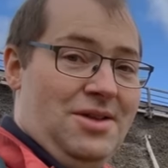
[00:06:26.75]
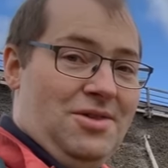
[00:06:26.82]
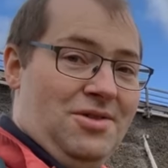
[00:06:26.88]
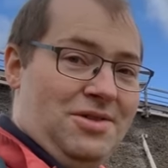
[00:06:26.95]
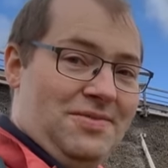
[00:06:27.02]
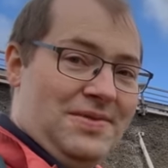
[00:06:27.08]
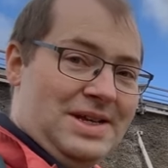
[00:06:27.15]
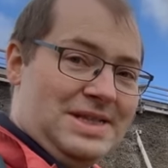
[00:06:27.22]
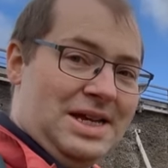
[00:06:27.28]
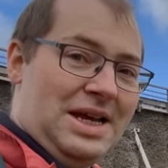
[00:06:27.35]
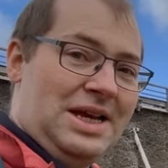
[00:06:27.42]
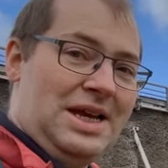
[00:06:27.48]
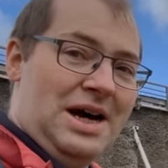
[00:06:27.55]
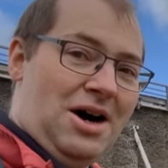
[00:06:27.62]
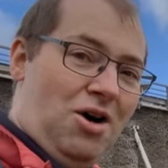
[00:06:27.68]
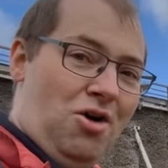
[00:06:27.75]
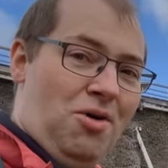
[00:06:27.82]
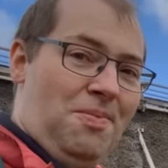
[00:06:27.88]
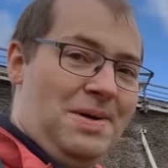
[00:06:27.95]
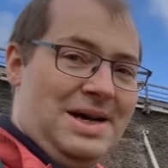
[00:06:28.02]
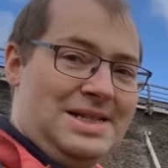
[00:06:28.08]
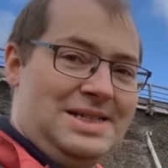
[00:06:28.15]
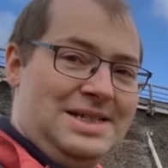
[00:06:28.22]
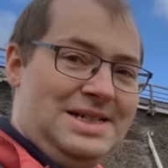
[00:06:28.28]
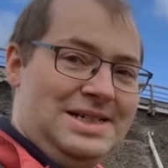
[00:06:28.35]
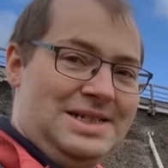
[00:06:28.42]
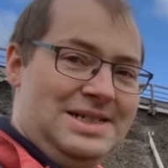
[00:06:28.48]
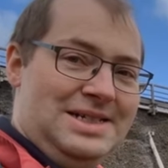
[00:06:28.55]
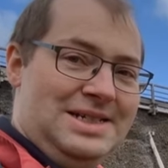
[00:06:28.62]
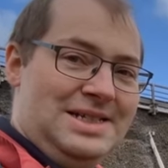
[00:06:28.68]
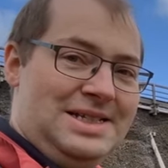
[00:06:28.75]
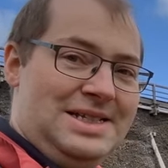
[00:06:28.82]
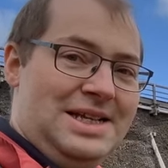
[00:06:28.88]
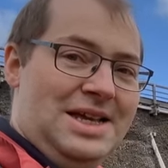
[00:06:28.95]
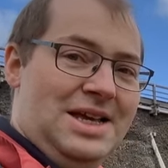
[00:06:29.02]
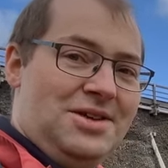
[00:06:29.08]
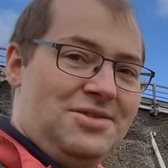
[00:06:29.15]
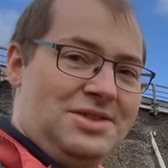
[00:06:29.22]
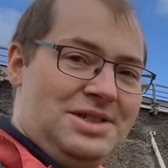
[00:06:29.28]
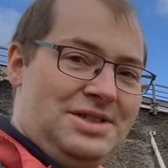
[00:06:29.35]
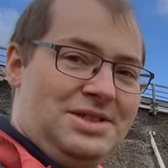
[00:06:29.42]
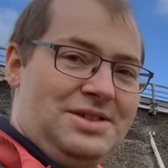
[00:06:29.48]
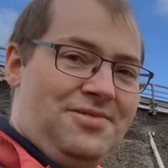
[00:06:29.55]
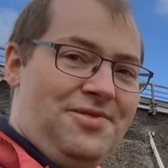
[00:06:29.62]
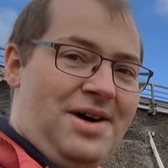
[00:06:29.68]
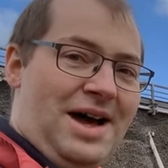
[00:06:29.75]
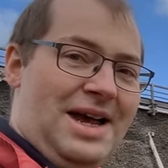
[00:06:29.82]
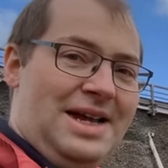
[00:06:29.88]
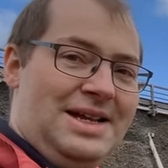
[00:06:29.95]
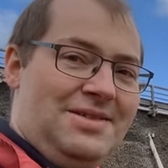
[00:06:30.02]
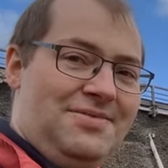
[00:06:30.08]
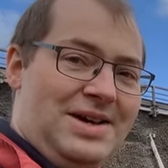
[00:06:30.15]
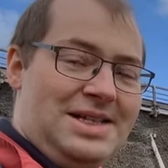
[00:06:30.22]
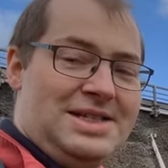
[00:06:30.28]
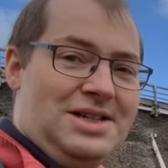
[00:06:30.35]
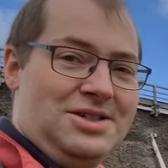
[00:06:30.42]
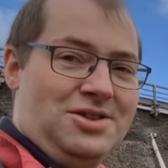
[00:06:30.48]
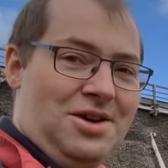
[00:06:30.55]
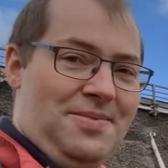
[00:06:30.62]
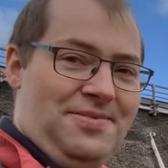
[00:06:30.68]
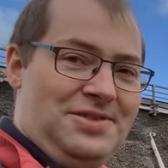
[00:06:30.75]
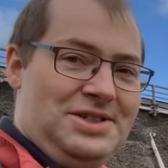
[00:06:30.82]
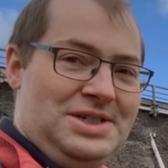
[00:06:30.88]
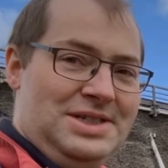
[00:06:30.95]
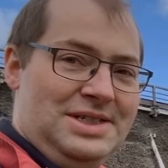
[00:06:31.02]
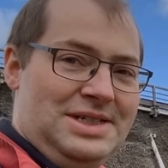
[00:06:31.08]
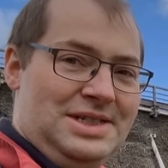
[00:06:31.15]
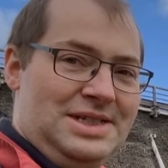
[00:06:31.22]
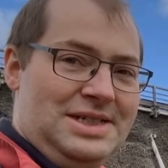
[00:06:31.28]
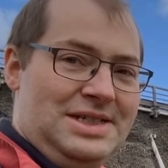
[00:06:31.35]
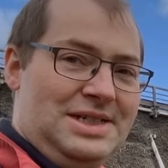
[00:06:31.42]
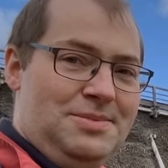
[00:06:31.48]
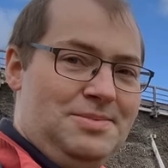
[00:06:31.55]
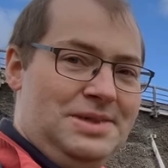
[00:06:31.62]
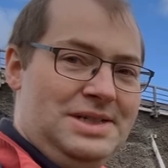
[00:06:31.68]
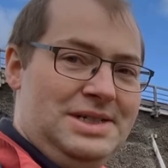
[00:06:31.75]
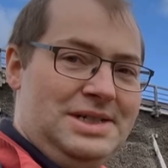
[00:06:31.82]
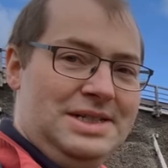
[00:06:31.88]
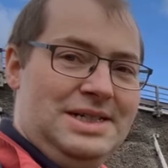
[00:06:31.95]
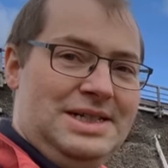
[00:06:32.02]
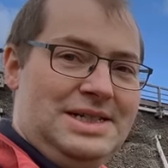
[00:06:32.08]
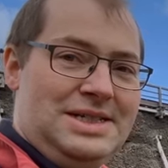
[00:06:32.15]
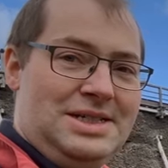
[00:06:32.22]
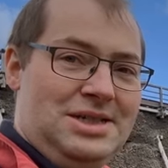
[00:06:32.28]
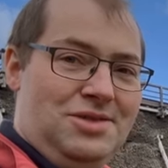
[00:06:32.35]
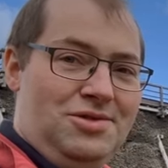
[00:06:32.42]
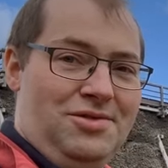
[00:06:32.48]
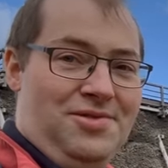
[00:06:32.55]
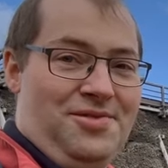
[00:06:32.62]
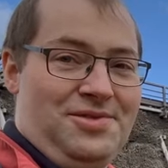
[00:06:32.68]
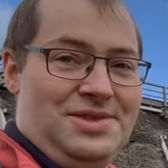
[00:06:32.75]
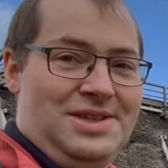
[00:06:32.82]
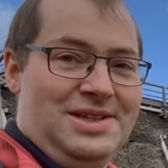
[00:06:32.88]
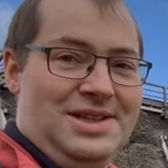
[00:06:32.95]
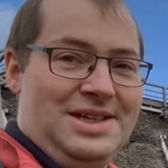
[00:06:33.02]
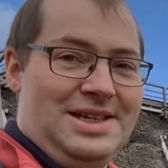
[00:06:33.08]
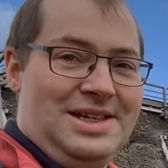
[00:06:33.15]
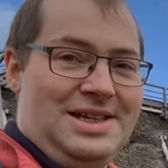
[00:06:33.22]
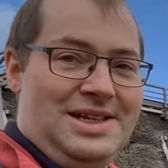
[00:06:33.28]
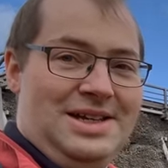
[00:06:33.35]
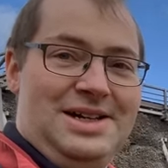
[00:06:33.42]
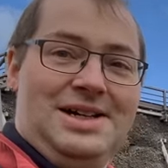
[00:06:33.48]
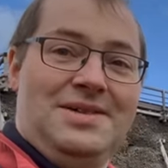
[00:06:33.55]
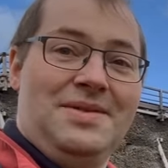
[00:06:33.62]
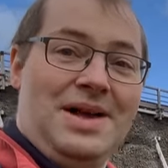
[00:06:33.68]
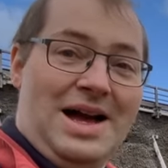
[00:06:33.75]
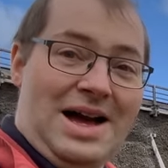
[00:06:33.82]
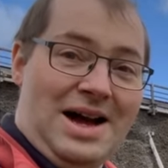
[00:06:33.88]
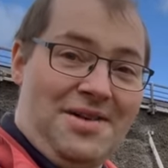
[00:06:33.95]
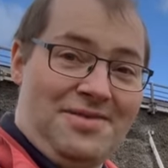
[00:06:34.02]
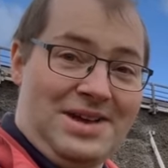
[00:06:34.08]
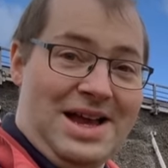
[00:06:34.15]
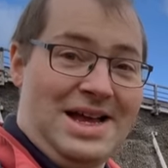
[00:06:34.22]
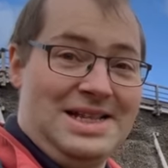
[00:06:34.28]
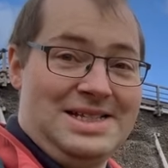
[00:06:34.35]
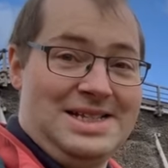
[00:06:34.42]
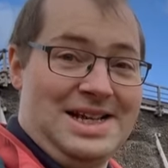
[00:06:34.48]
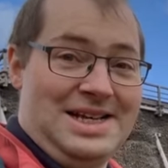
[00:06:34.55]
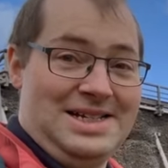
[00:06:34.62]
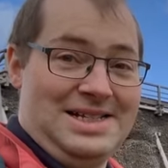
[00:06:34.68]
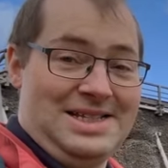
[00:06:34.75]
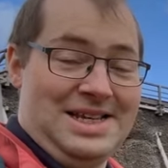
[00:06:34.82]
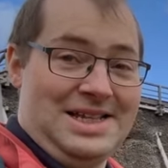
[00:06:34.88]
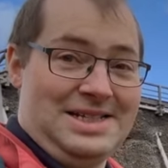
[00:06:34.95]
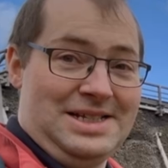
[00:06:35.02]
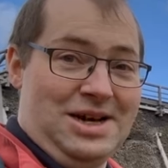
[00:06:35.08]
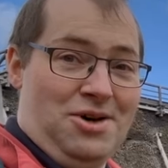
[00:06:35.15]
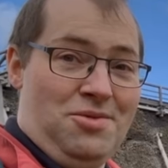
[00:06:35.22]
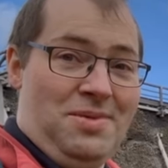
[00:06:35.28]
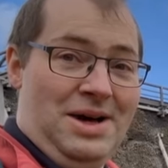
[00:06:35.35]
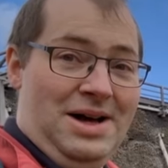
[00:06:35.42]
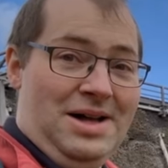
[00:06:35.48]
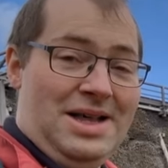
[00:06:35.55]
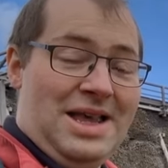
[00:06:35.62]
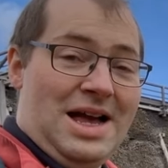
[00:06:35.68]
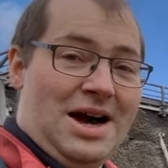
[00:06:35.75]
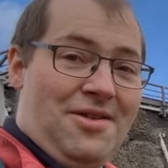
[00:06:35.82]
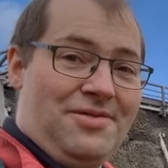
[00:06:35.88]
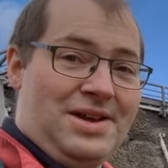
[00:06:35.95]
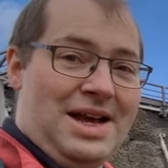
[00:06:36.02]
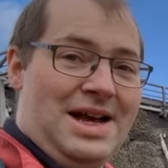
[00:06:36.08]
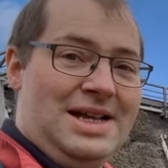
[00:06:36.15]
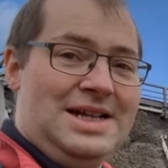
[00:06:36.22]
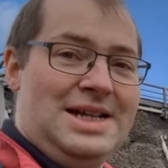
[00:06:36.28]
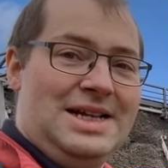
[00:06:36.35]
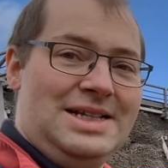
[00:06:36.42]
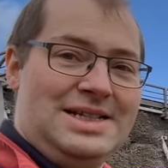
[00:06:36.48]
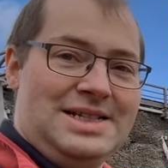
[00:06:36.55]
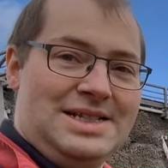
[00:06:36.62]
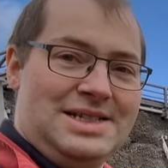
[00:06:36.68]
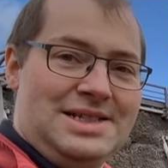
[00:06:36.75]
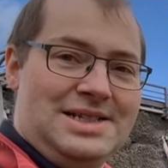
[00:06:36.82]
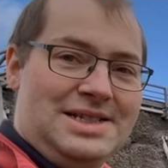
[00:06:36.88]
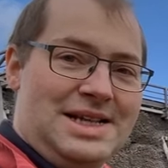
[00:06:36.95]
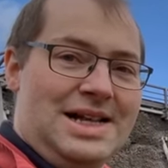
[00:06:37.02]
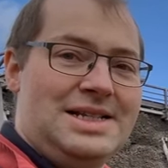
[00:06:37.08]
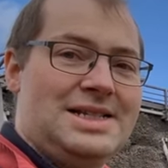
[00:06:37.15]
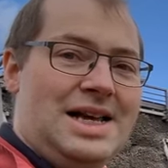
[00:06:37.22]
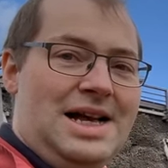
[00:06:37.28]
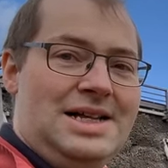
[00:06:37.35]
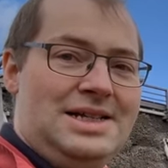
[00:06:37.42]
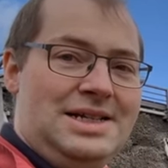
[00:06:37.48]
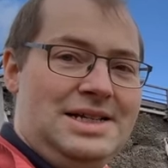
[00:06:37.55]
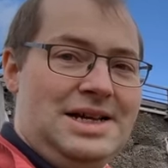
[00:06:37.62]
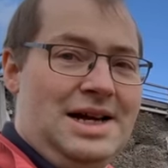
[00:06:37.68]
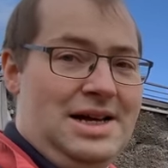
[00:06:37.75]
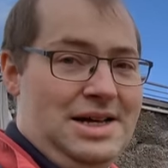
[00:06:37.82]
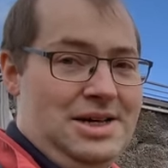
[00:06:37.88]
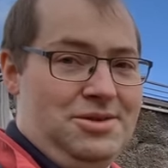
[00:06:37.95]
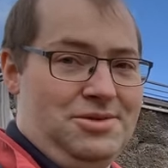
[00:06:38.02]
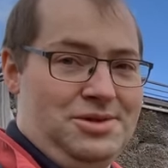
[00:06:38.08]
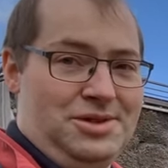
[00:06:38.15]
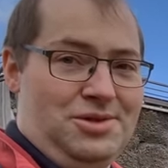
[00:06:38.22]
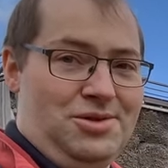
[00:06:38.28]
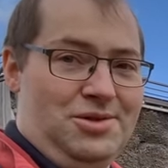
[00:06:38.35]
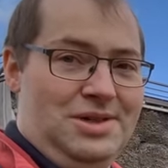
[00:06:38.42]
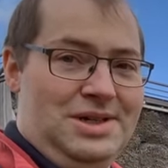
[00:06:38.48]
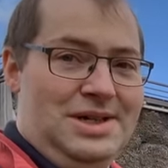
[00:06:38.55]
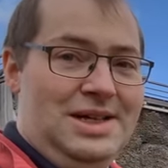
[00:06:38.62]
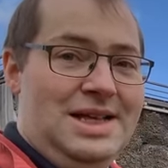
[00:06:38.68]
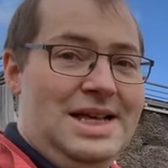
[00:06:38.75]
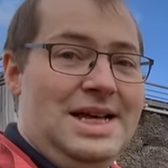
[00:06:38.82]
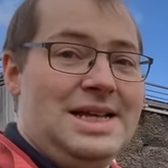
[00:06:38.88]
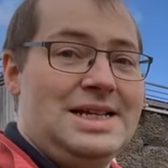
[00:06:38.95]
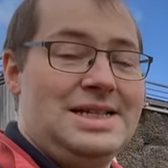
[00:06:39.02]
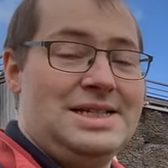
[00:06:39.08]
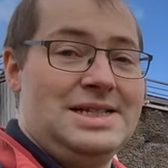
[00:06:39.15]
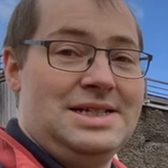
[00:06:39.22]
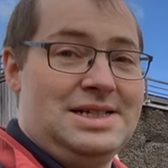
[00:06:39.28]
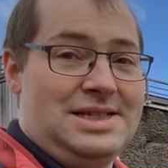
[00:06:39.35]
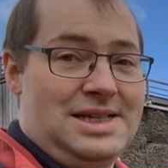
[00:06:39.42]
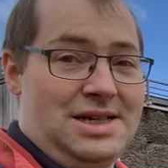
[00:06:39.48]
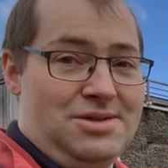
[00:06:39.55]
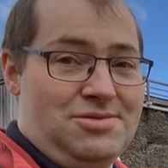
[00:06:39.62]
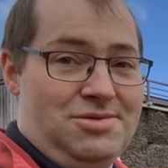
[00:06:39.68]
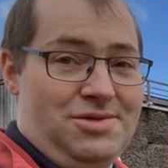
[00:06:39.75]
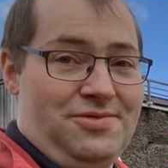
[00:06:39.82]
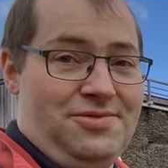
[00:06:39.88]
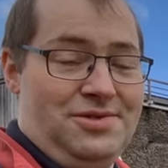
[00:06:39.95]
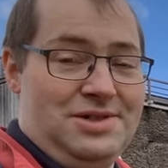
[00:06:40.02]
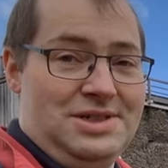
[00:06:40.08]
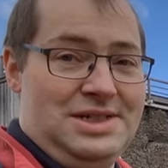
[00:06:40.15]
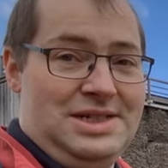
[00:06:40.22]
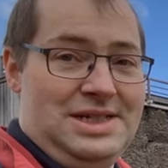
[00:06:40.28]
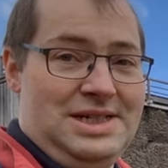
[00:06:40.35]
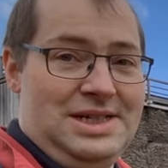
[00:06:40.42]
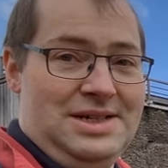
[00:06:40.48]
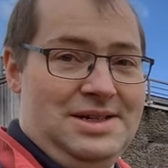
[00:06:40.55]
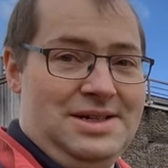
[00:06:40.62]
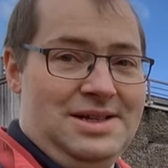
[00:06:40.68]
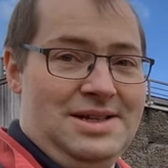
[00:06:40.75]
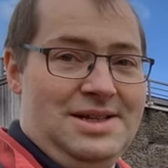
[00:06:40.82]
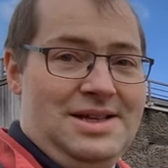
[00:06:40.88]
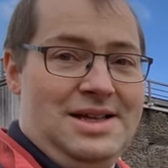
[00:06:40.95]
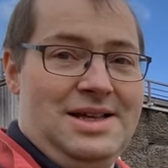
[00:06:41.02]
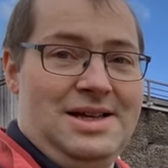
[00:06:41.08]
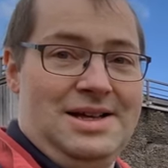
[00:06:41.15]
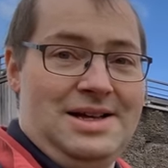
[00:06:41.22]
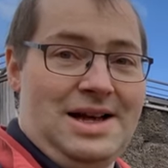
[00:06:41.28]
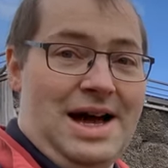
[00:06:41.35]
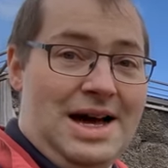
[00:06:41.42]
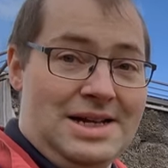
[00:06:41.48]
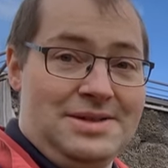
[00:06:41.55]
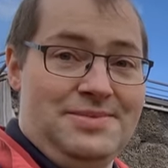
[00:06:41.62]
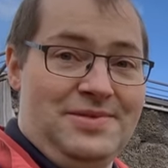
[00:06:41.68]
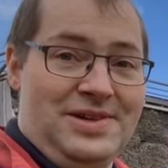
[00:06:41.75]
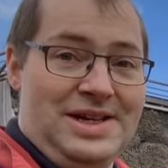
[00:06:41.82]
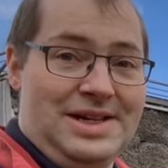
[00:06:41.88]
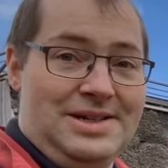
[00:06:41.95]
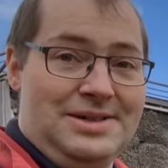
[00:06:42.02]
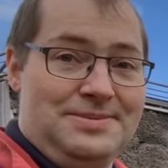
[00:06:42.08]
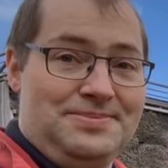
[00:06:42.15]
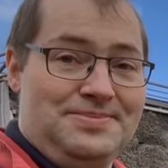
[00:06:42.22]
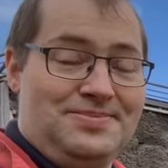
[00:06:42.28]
Und was ja hier auch passiert ist, durch diese feinen Wassertröpfchen, die sich hier bilden, ist die Luft hier auf der einen Seite sehr sauber, auf der anderen diese salzhaltigen Aerosole, die sind sehr gut für die äh, Atemwege.